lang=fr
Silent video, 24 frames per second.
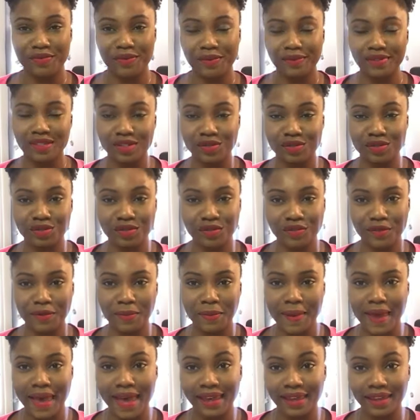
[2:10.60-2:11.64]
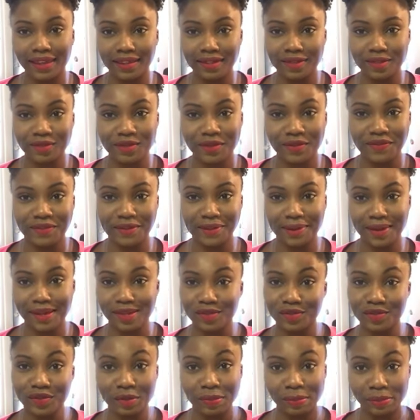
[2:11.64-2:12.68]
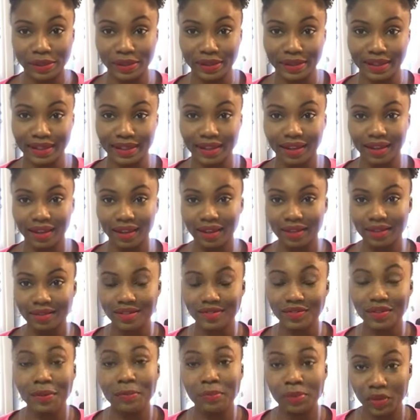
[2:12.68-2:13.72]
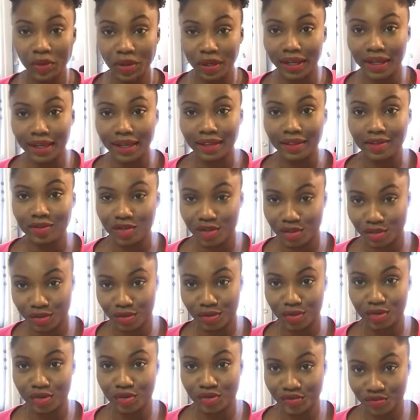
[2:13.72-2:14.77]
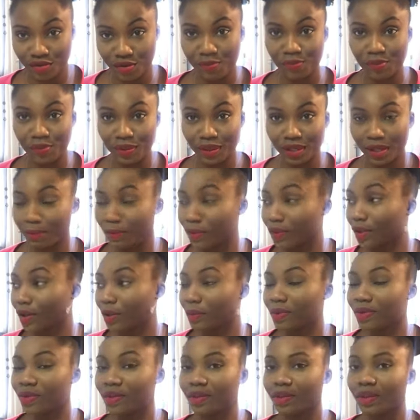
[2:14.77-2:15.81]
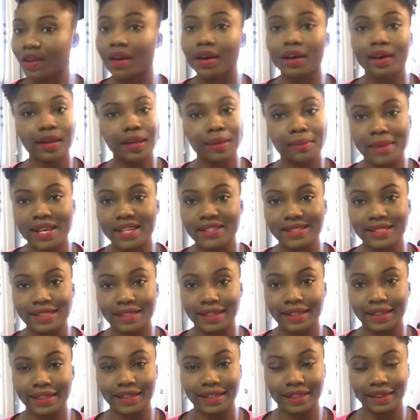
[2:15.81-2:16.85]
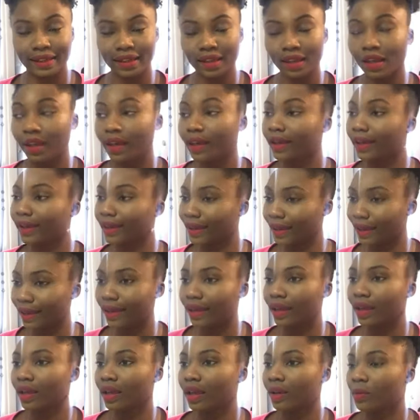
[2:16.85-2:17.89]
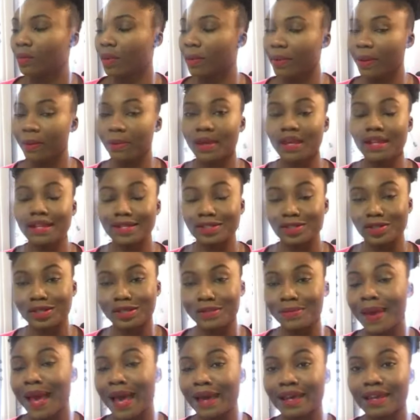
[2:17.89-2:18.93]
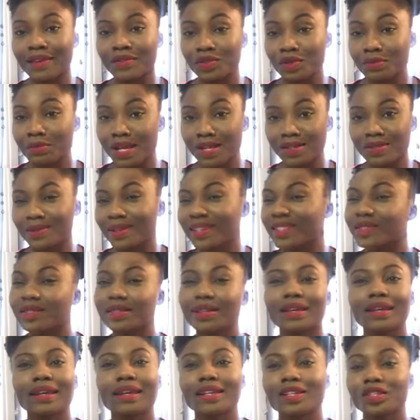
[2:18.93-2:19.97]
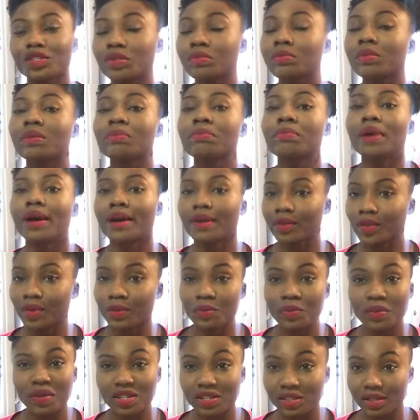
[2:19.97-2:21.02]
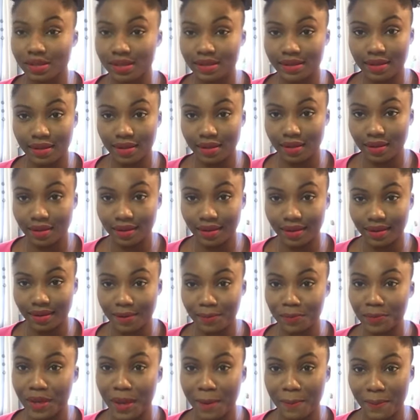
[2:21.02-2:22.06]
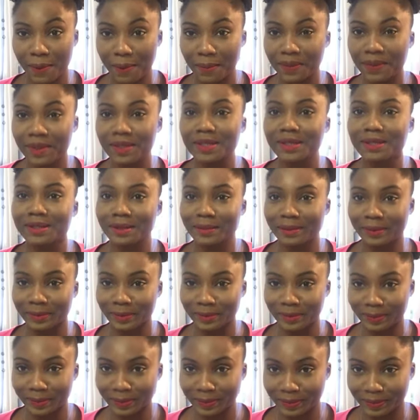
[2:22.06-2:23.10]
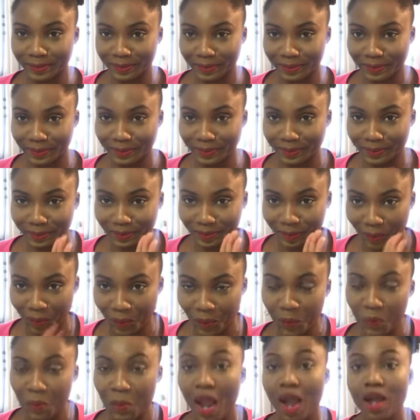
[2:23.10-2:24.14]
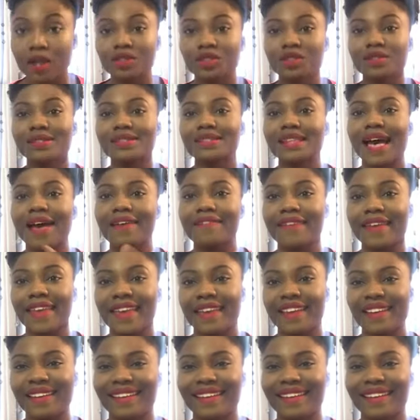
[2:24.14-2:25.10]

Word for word: si tu ne veux pas rire, tu veux faire quoi Tu veux pleurer Tu veux pleurer Je es Tu veux pleurer Pendant combien de temps Ris, ma chérie. Ris. Moi-même, quand les choses m'arrivent, je m'assois, je ris, je me moque de moi jusqu'à. Puis après, maintenant, je hmm. Je savais.